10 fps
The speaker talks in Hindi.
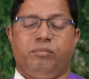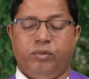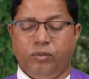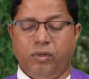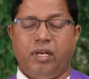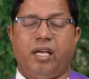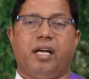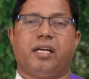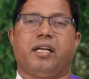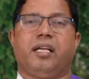भूल
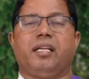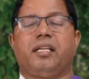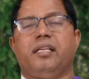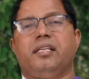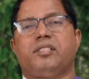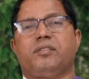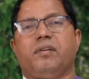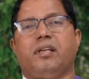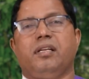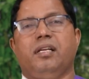ना करें कि
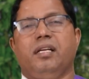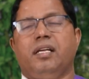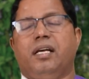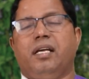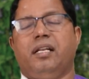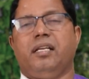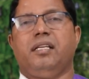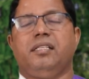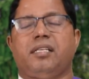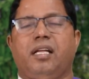ईश्वर
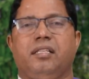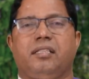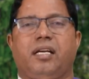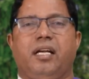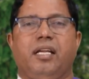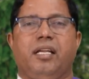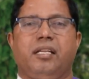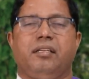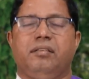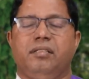नहीं जानता है
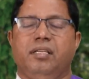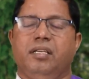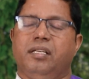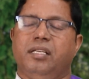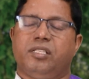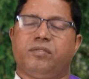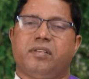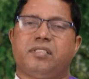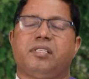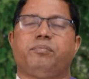
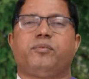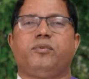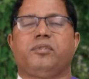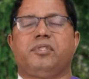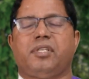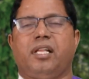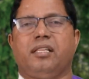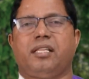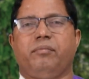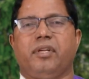ईश्वर सब कुछ
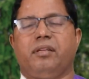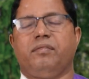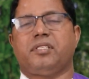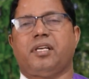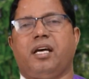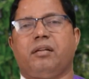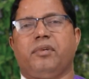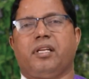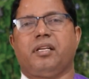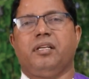जानता मेरे विचार
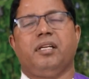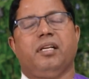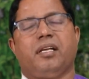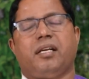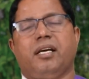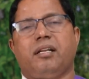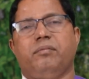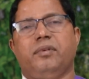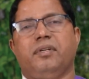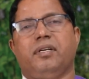मेरे
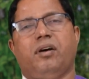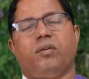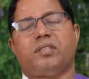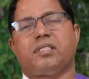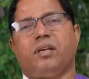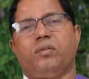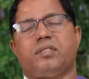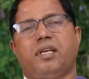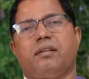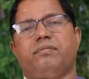कर्म और उसके
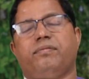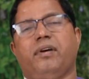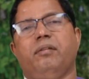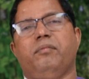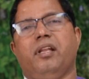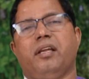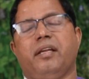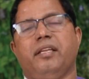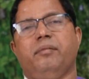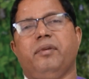अनुसार फल मिलेगा
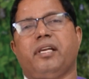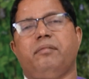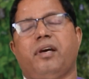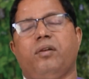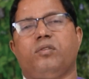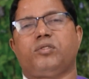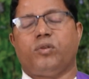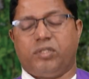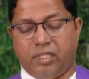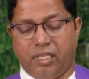ये भी कई बार लोग
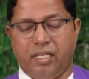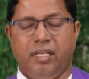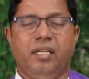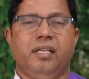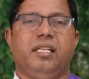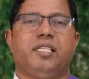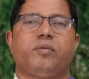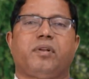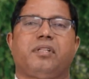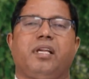सोचते हैं
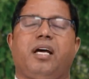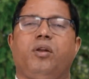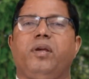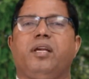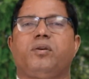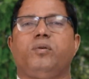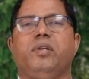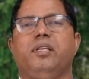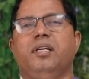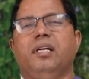ईश्वर दयालु है
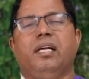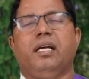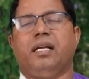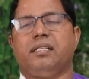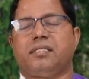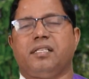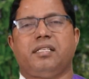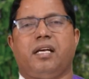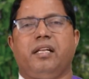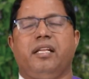कोई
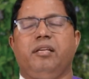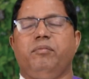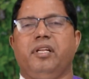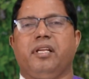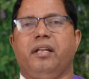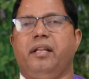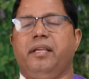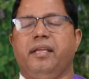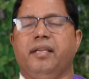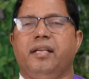सज़ा नहीं मिलेगी
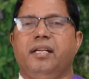नहीं